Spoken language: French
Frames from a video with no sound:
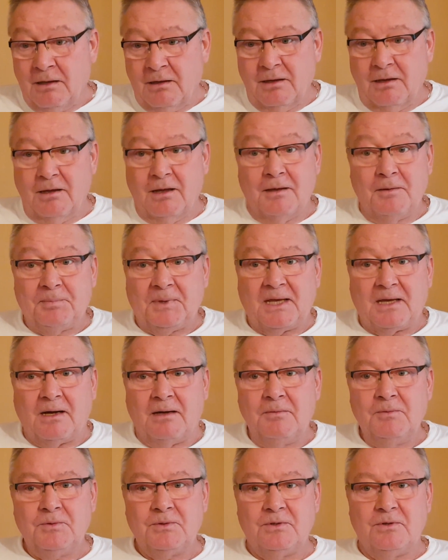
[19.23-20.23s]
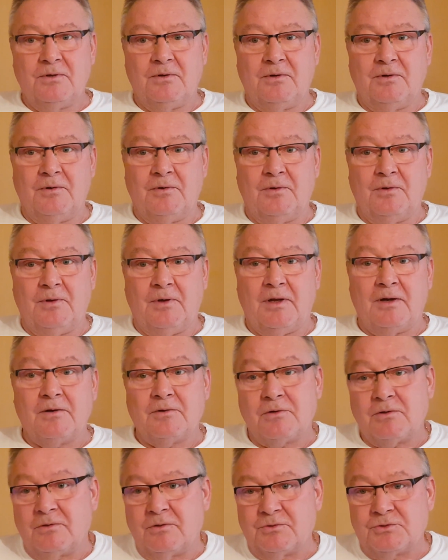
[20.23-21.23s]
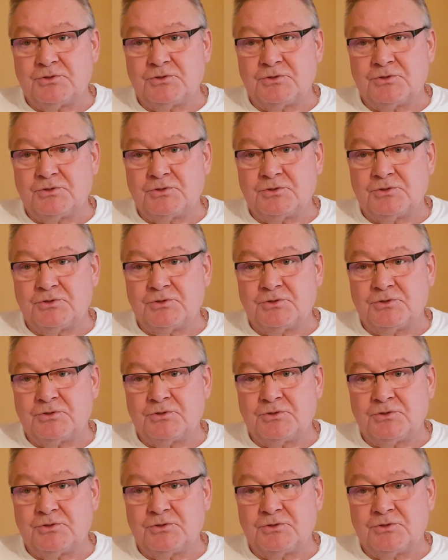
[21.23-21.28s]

Euh, impeccable. Euh, alors,